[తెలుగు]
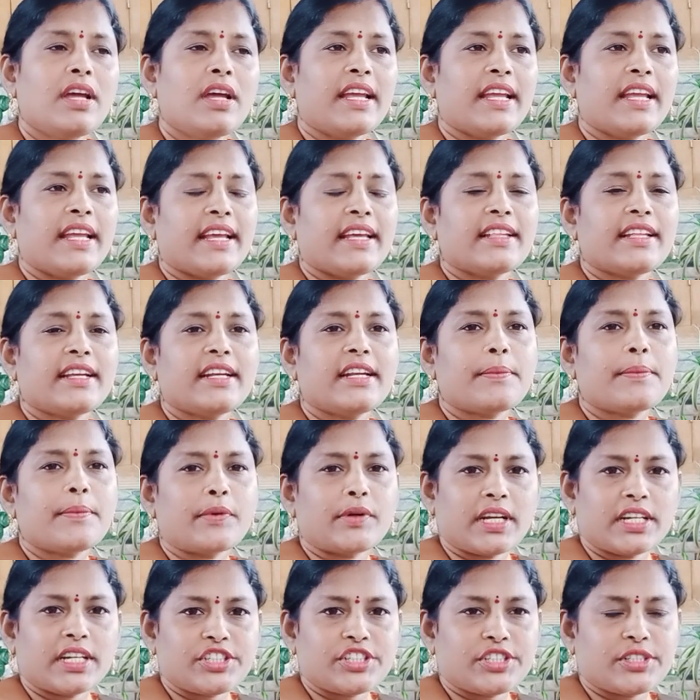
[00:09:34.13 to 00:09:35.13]
ఏదైనా
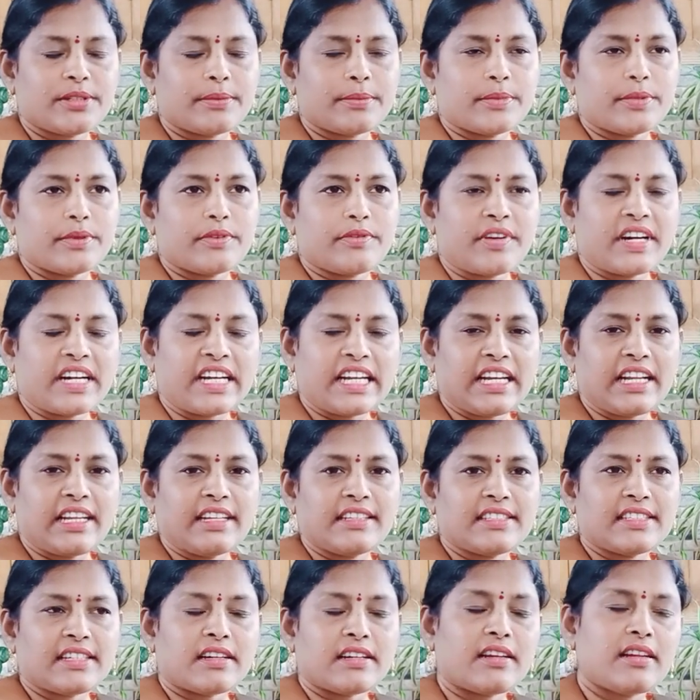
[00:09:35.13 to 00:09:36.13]
పొటాషియం
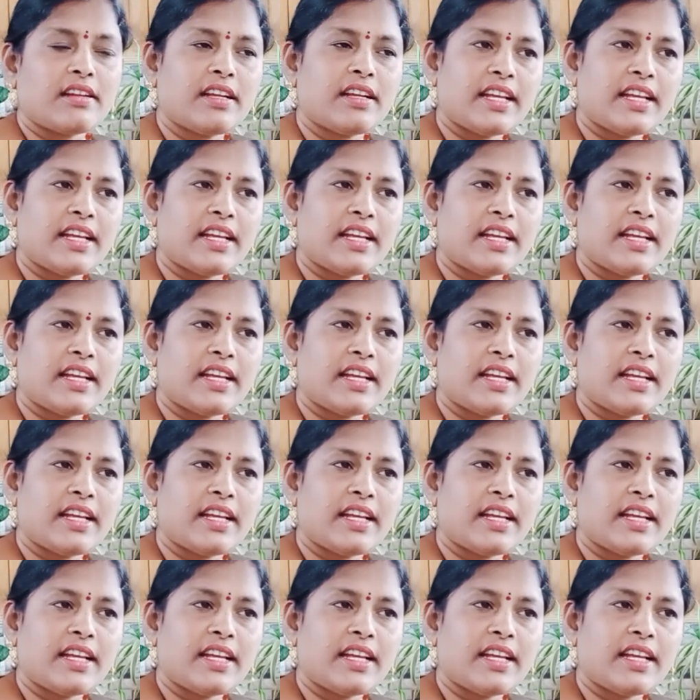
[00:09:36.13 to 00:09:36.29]
ఫర్టిలైజర్